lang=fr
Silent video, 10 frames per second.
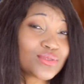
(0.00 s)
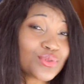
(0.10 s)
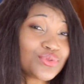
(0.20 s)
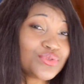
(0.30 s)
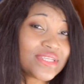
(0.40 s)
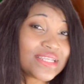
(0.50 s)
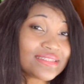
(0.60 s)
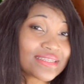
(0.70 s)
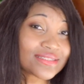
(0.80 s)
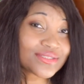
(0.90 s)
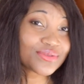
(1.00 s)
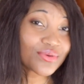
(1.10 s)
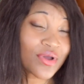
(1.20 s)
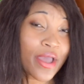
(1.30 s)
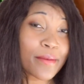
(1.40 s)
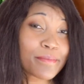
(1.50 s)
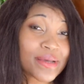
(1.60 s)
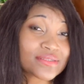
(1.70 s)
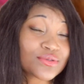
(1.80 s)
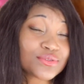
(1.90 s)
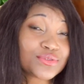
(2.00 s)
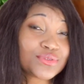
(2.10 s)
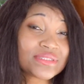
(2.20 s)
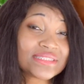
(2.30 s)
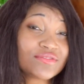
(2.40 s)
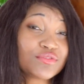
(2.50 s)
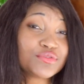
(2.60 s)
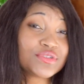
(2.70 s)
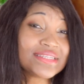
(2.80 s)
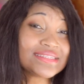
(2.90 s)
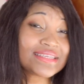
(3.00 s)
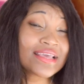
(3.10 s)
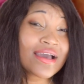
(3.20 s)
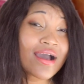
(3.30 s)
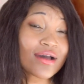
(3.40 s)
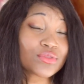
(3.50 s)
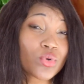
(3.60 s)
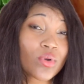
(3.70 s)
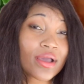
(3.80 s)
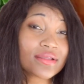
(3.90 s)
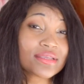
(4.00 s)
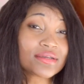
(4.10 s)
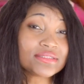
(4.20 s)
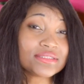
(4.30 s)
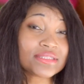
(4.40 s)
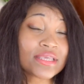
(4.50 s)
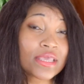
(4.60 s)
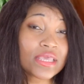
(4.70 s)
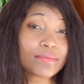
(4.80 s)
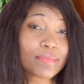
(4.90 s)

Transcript: à son utilisation parce que si vous l'utilisez en trop grande quantité, eh